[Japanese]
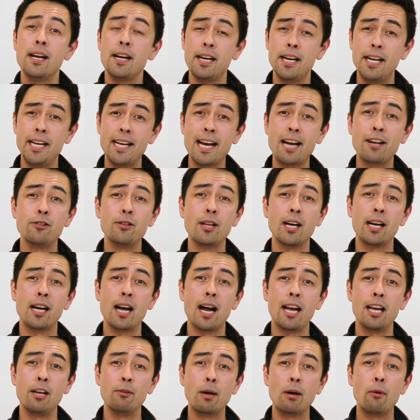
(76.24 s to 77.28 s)
リアルな
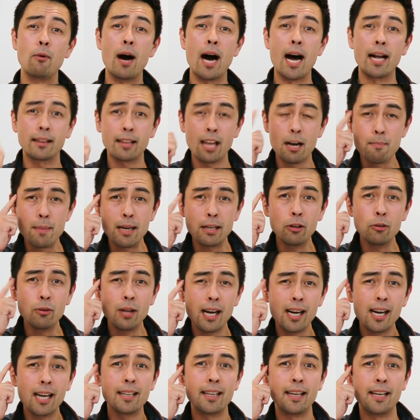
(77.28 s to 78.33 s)
会話を頭の
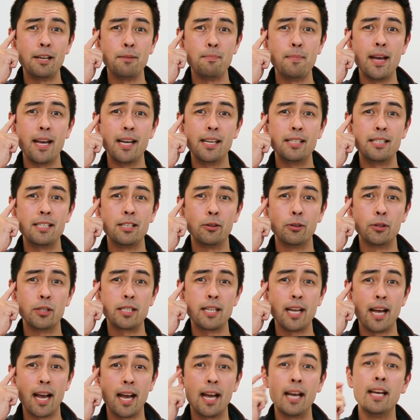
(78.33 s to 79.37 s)
中でイメージをし
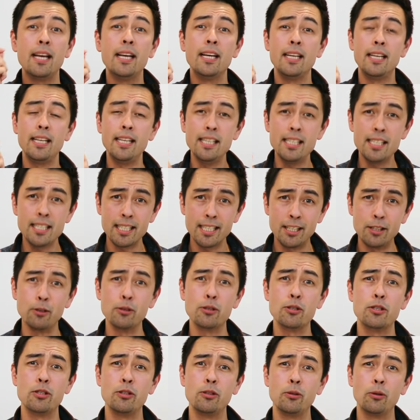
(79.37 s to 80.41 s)
て意識を
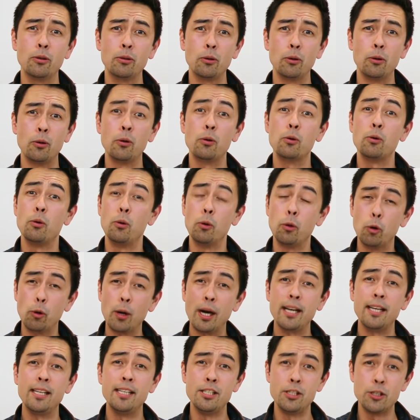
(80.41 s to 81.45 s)
することここ
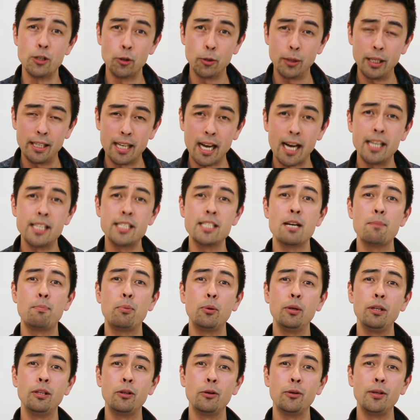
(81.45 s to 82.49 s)
が非常に大事な
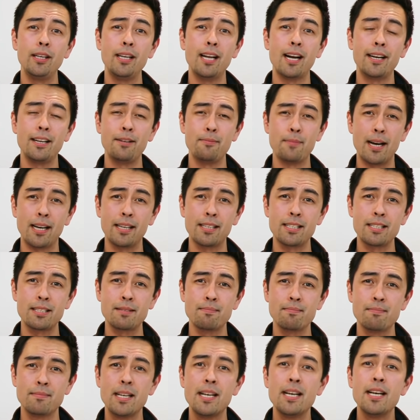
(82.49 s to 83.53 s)
ポイントになります